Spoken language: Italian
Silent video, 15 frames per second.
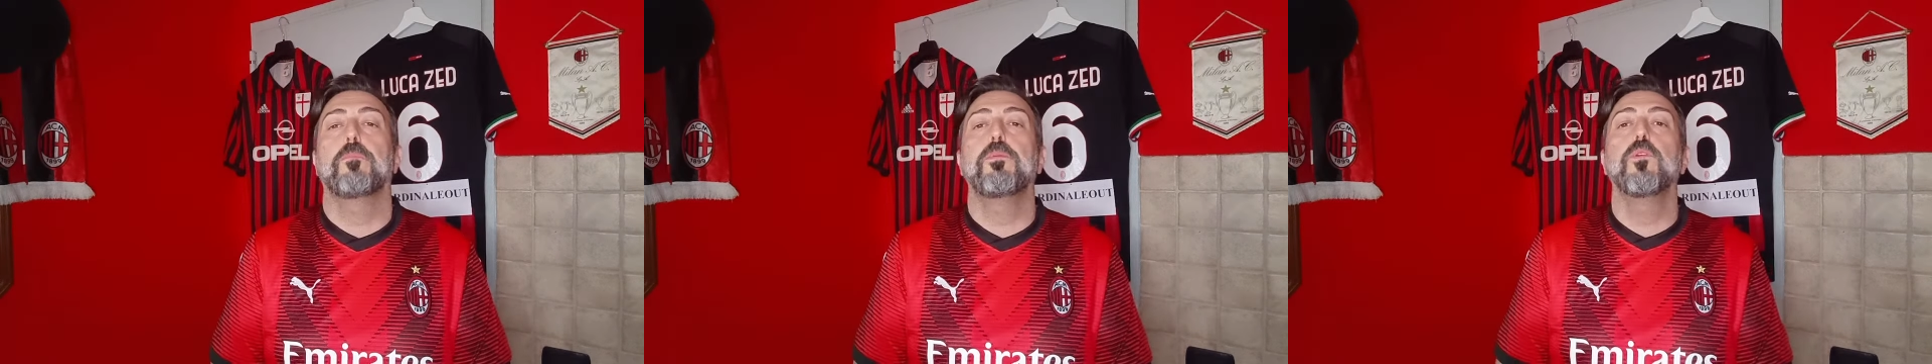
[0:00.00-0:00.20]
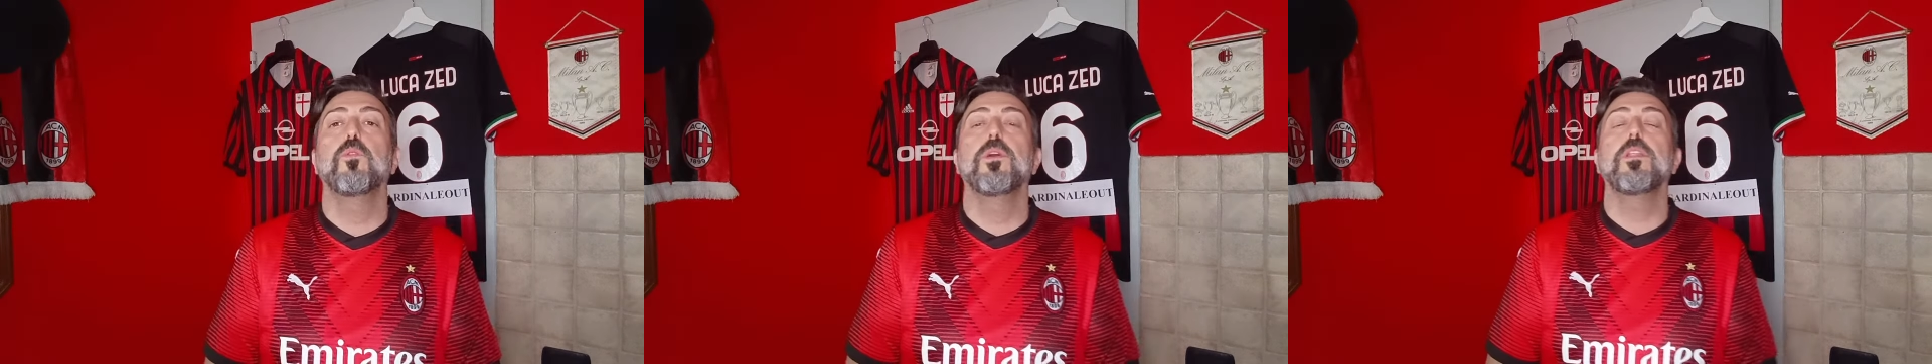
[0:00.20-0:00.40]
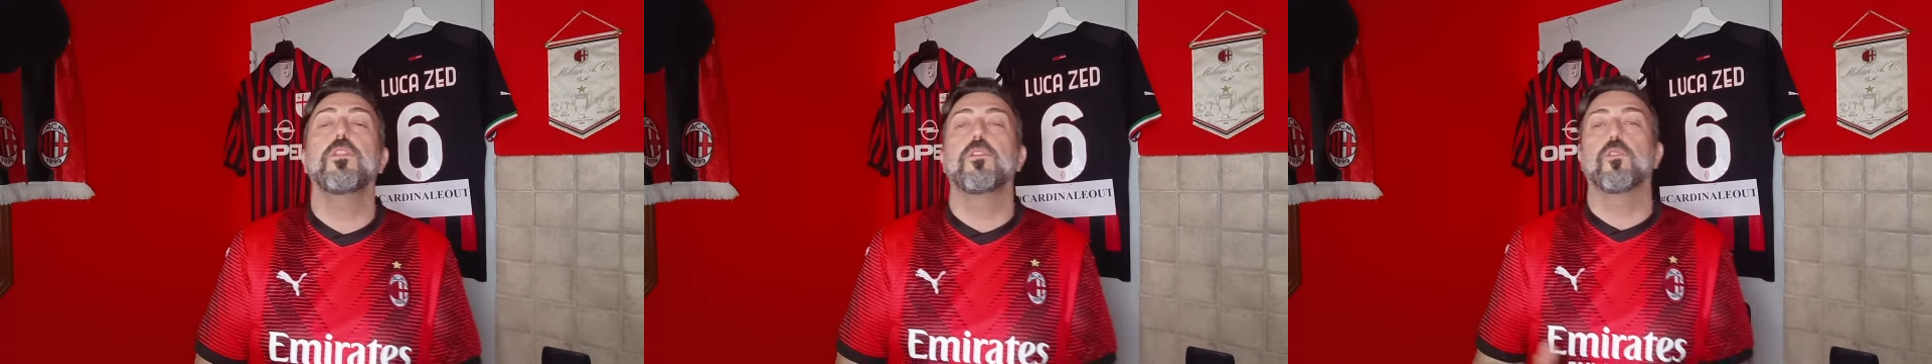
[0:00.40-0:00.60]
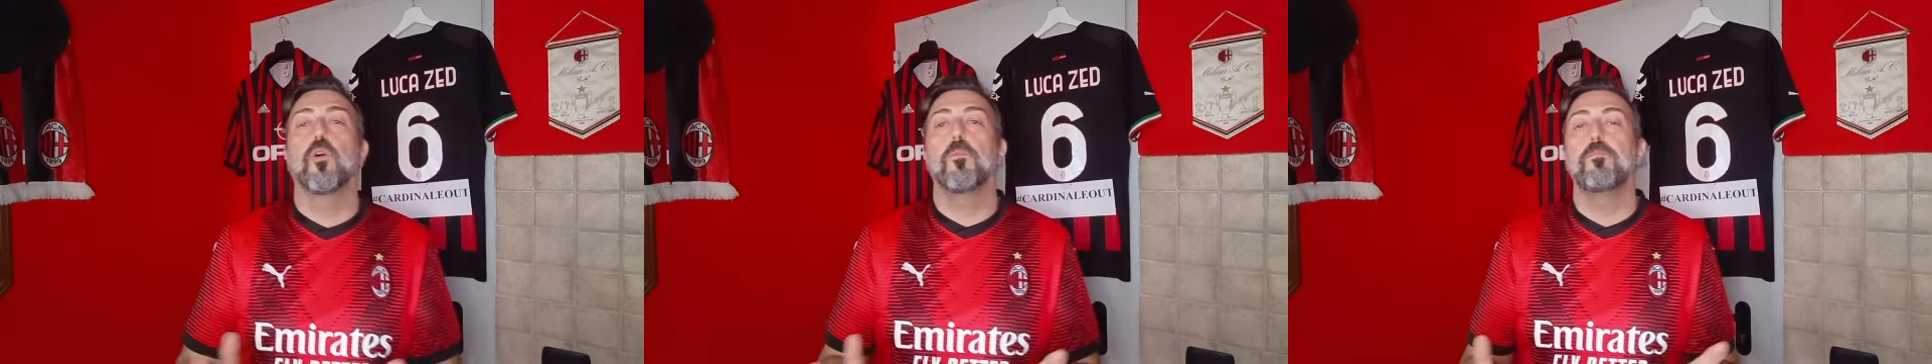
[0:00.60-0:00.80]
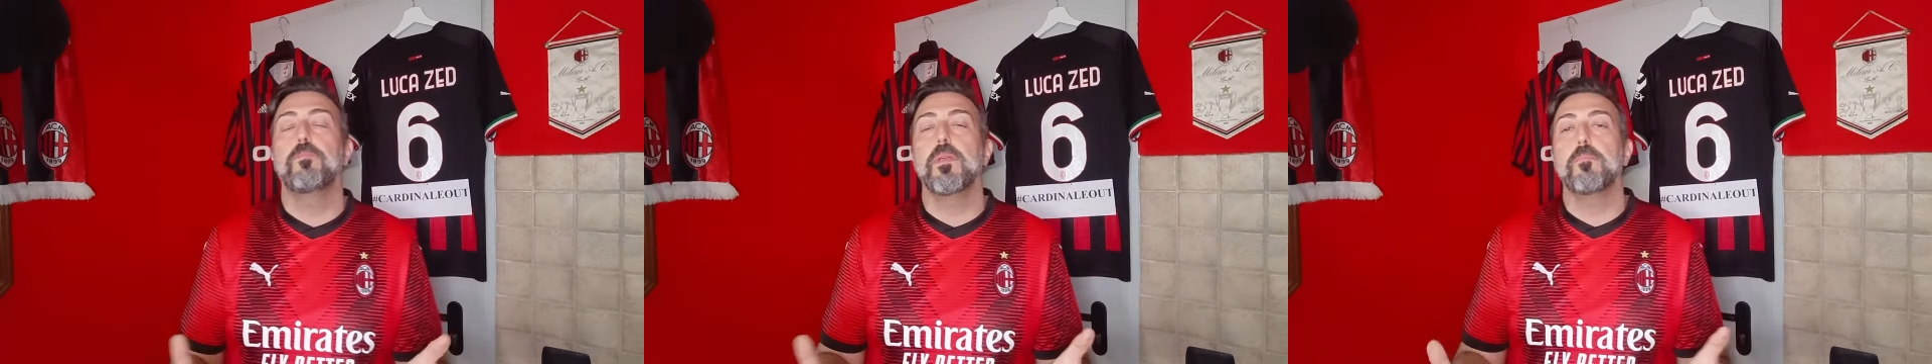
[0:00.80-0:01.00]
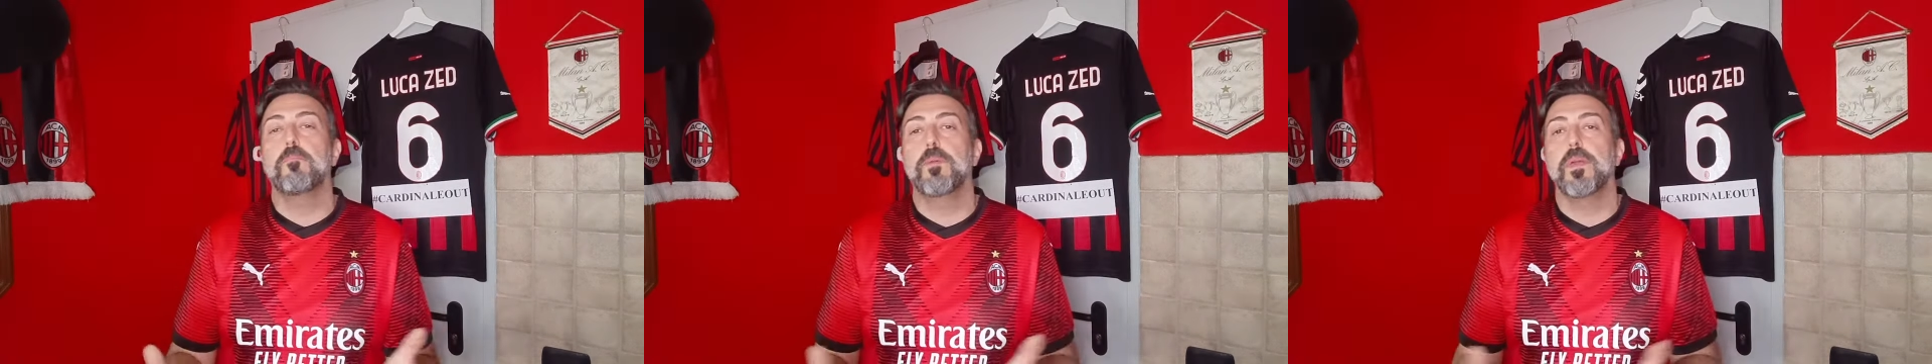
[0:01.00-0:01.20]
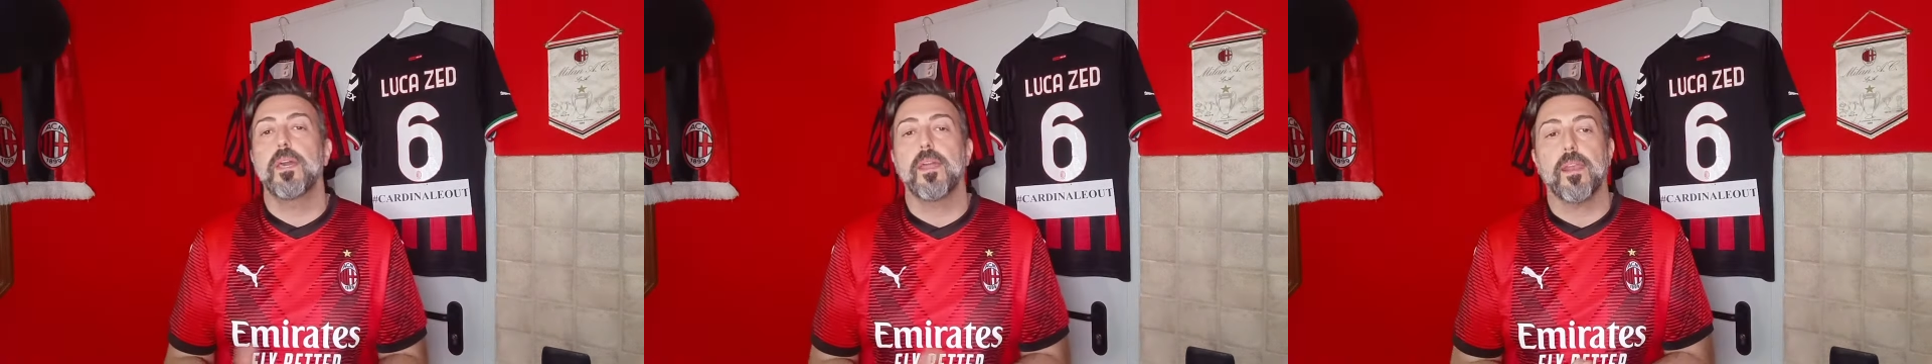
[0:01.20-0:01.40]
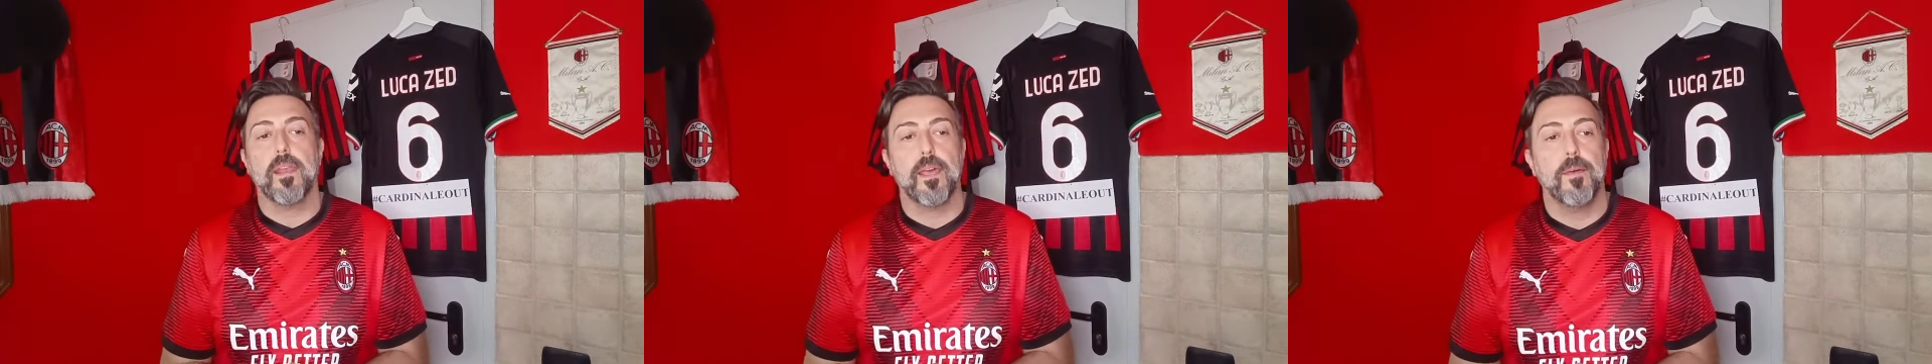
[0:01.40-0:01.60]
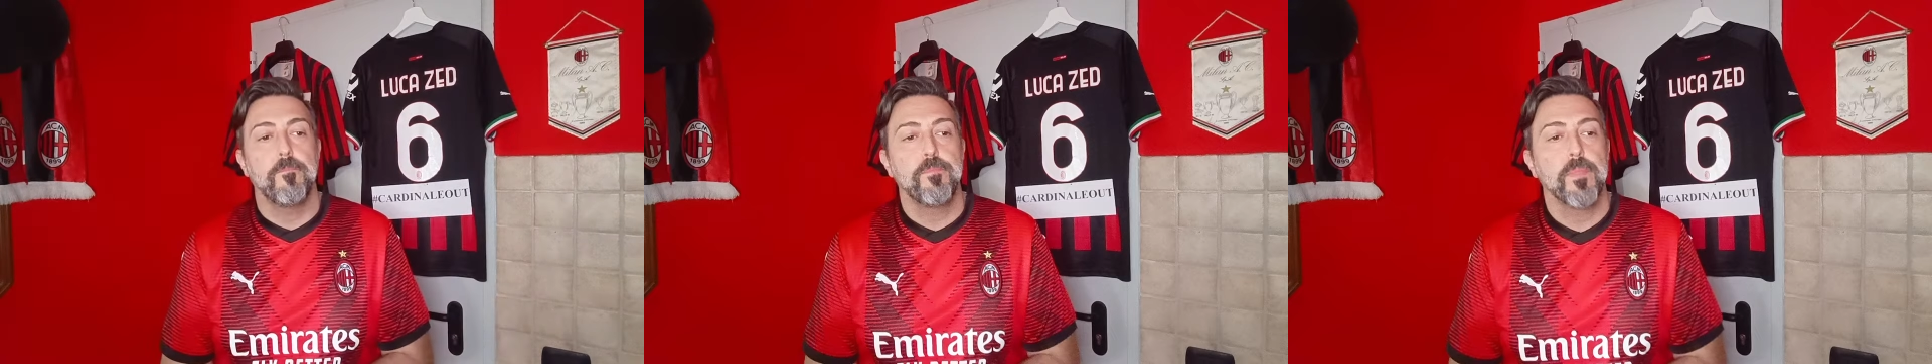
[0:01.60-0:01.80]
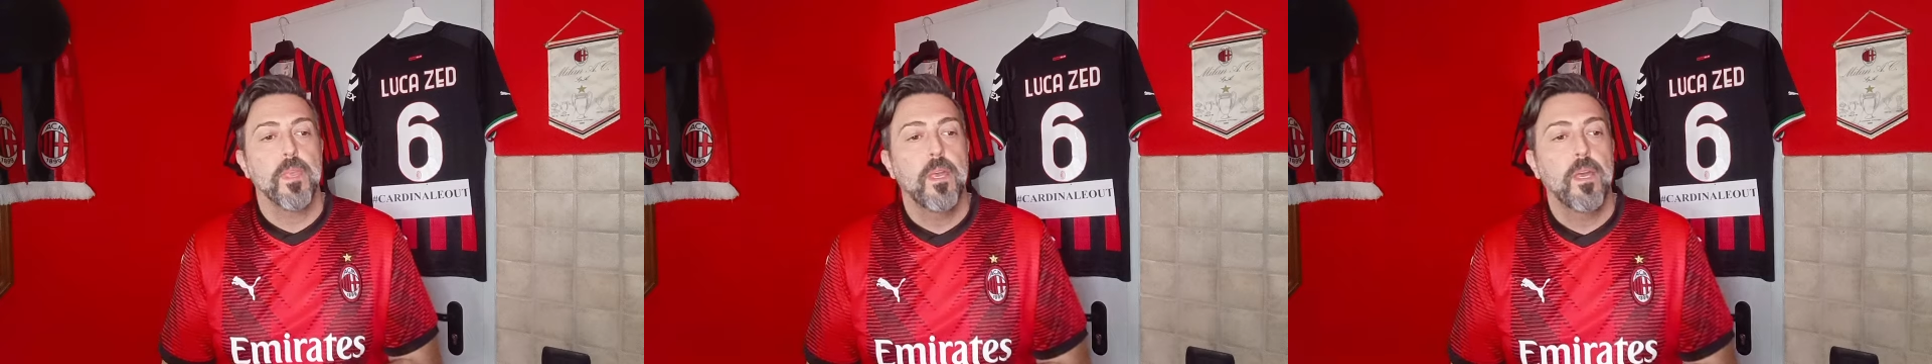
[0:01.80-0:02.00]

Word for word: più intoppi per